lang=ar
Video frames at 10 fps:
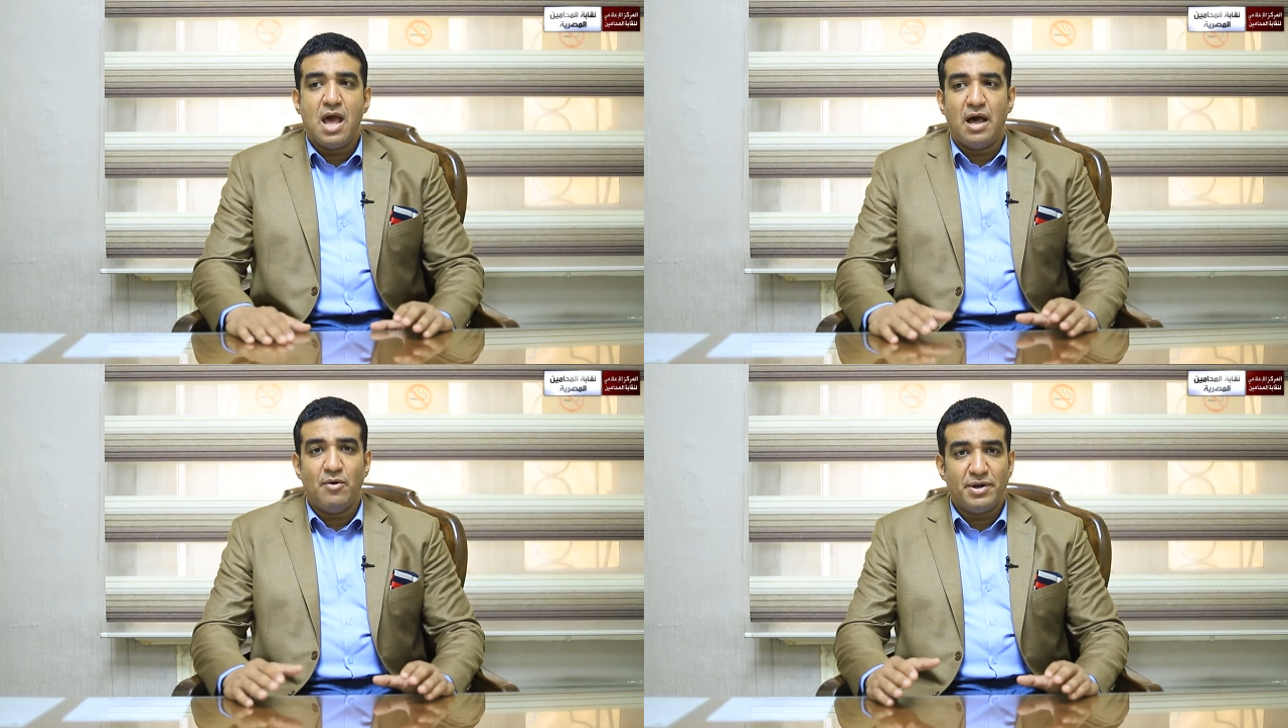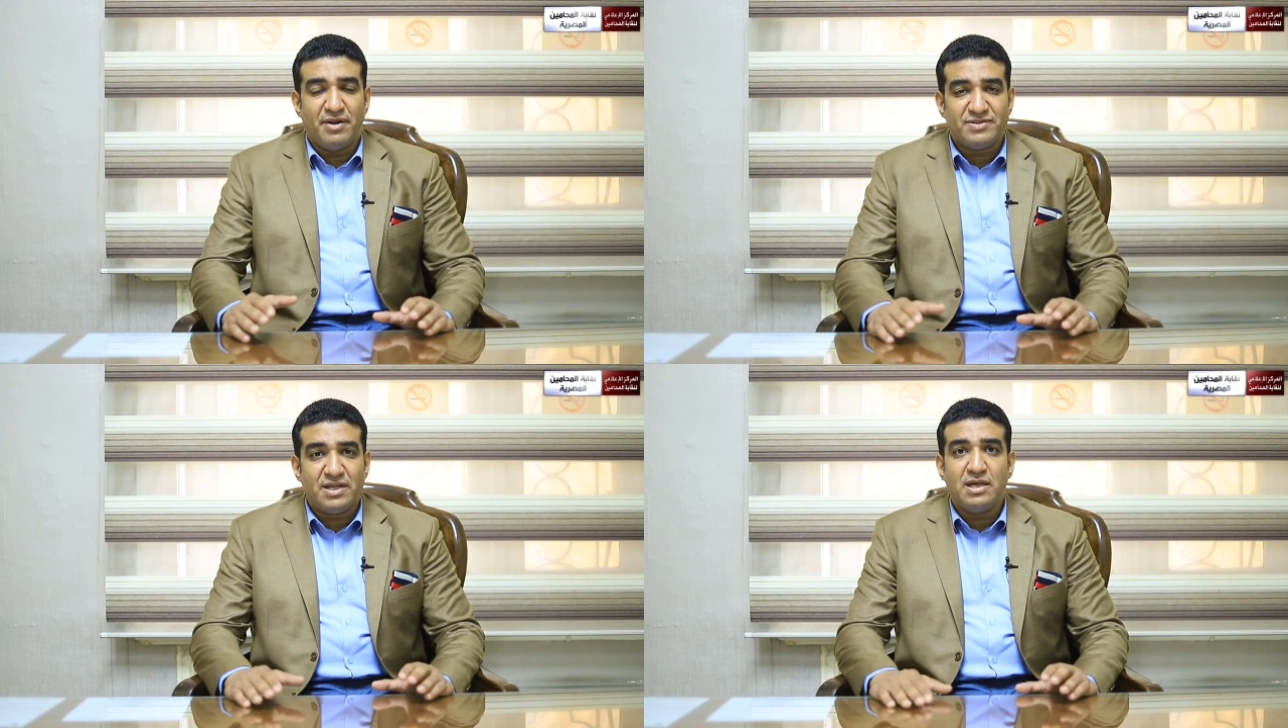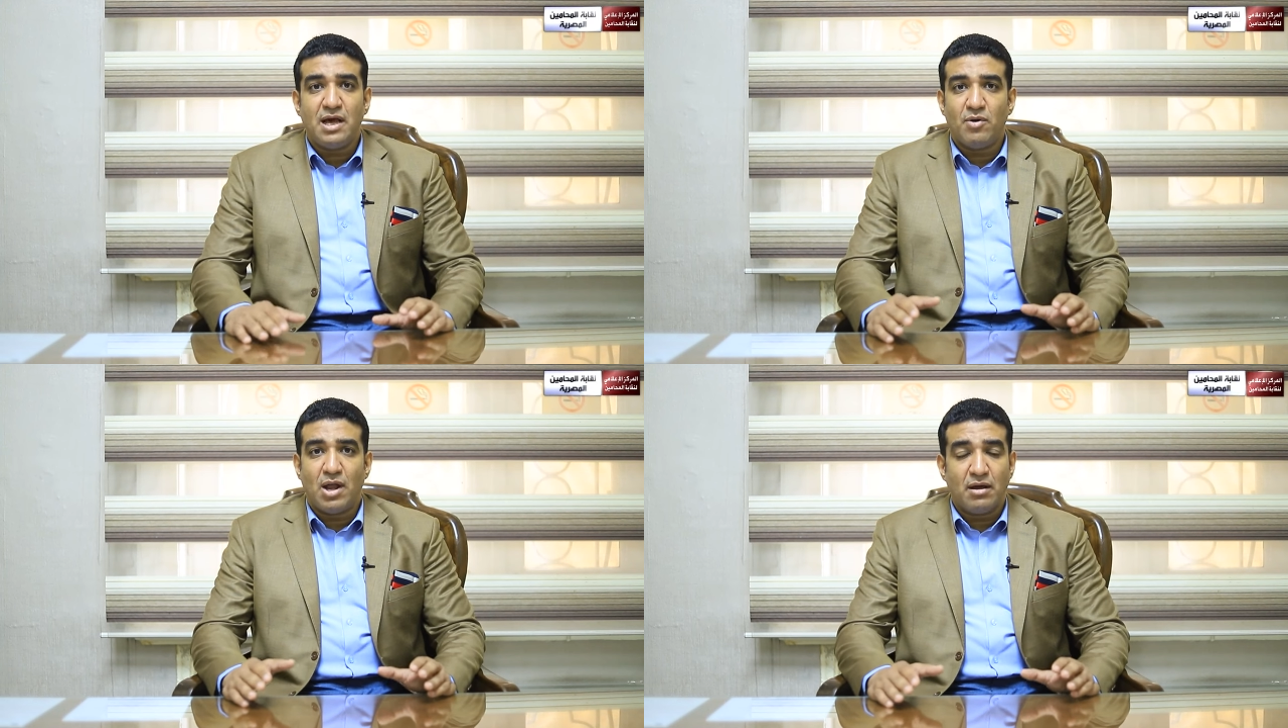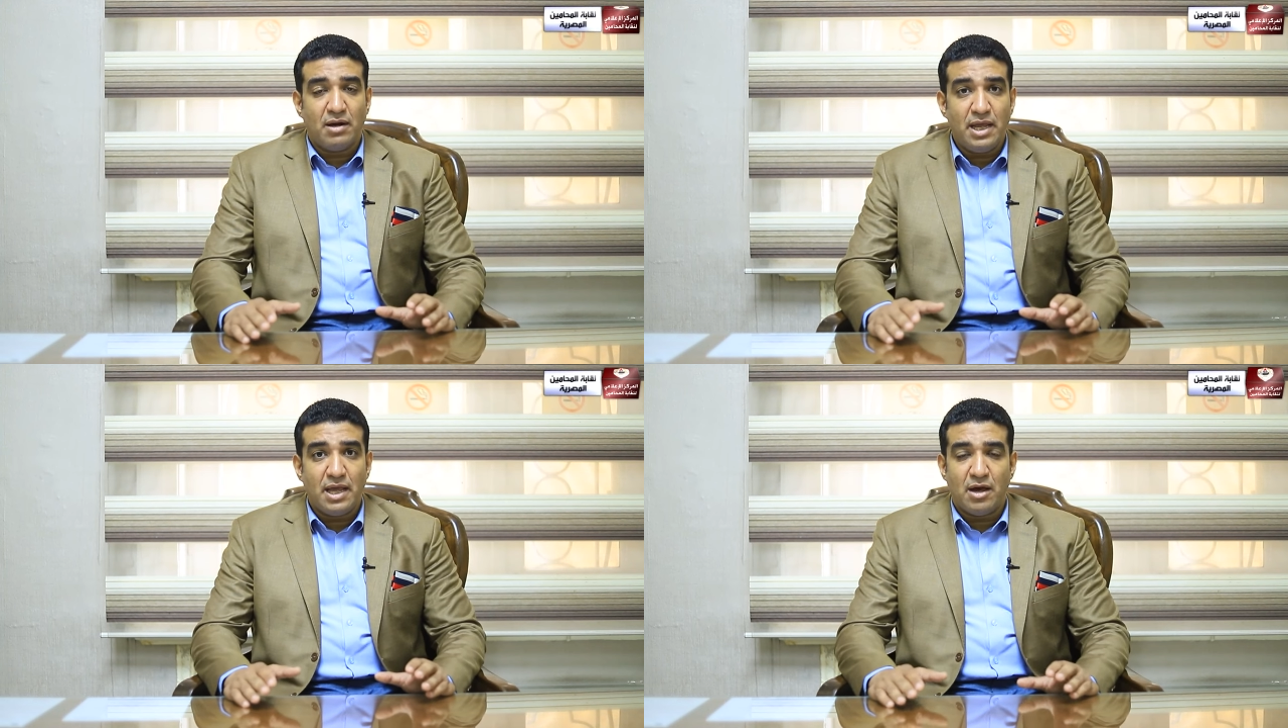أو النفسية أو
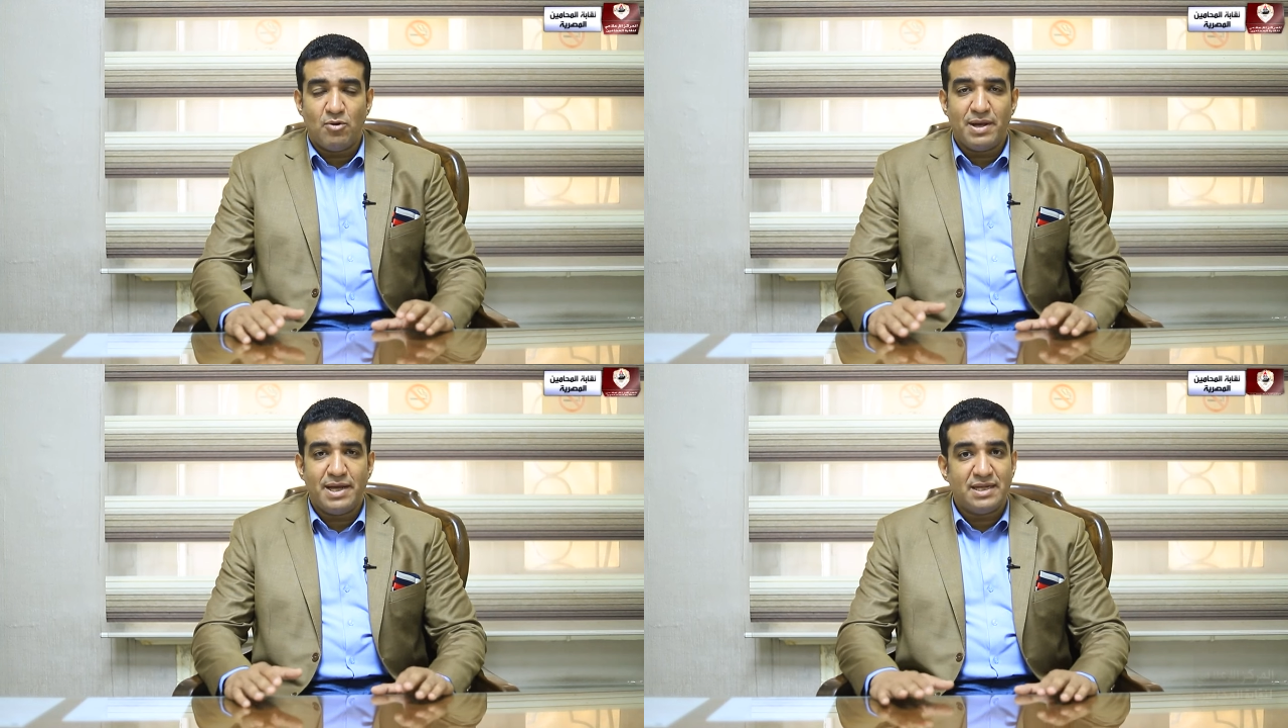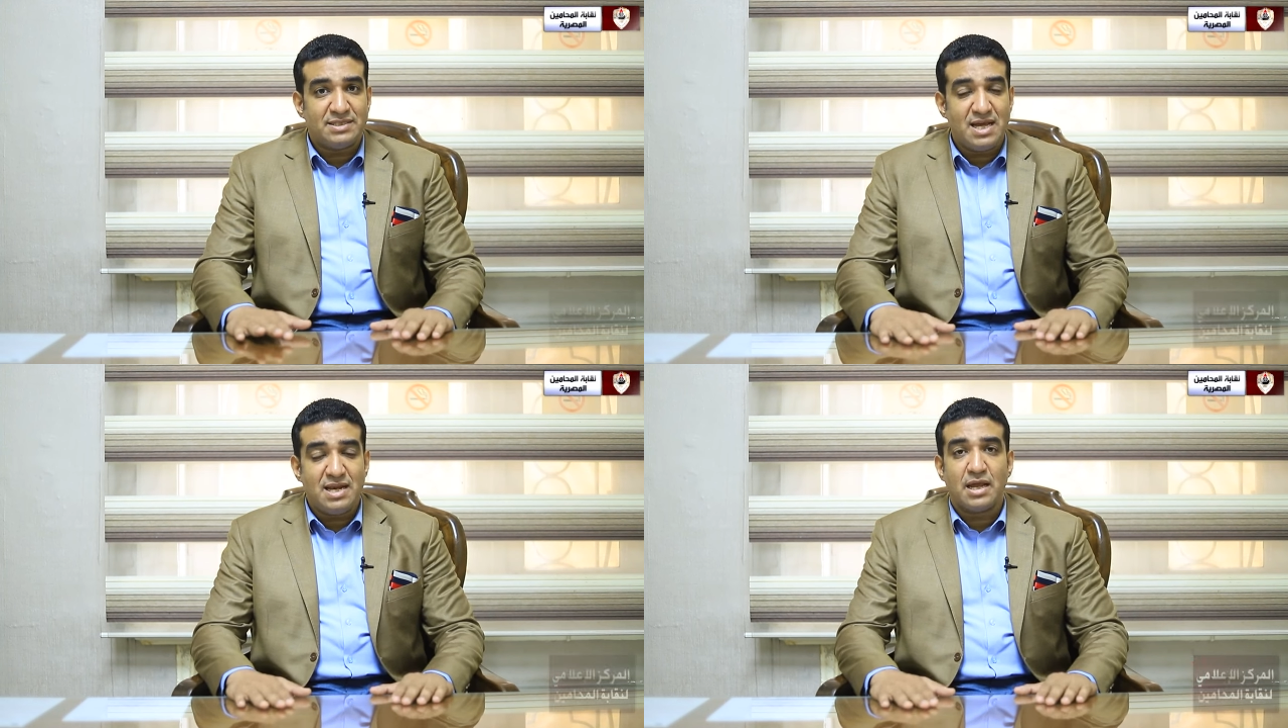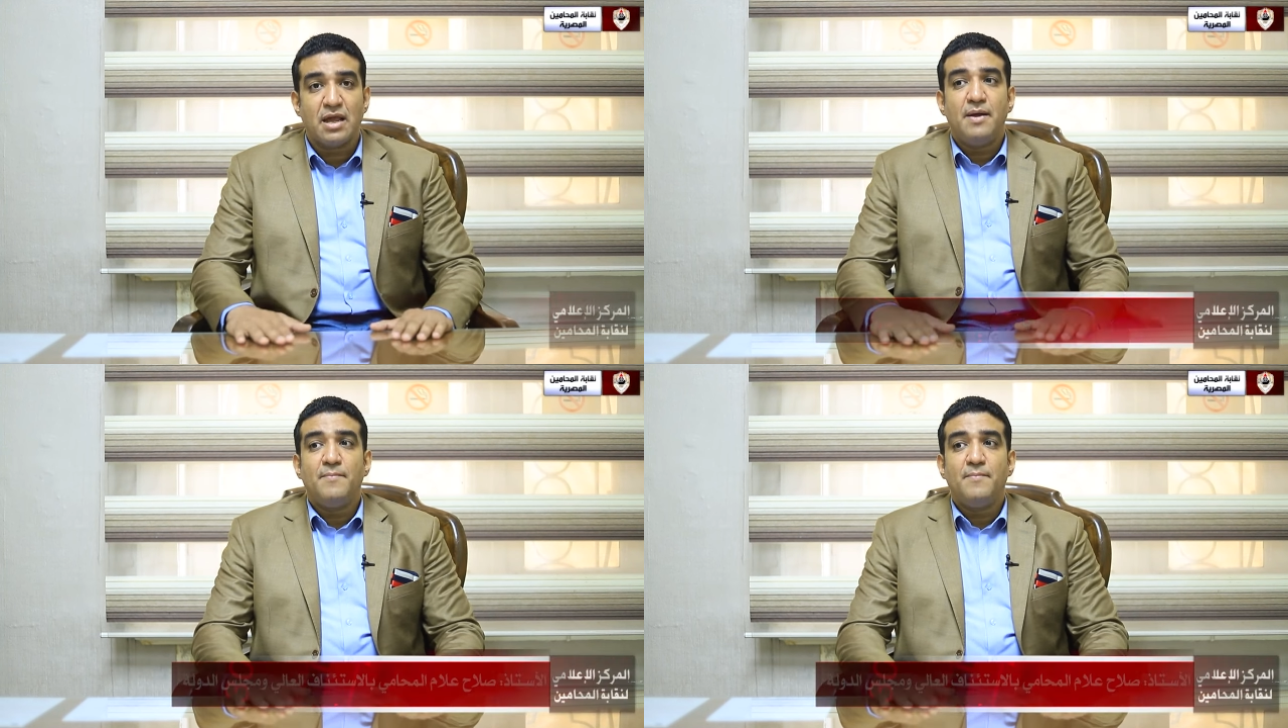العقلية أو ما إلى ذلك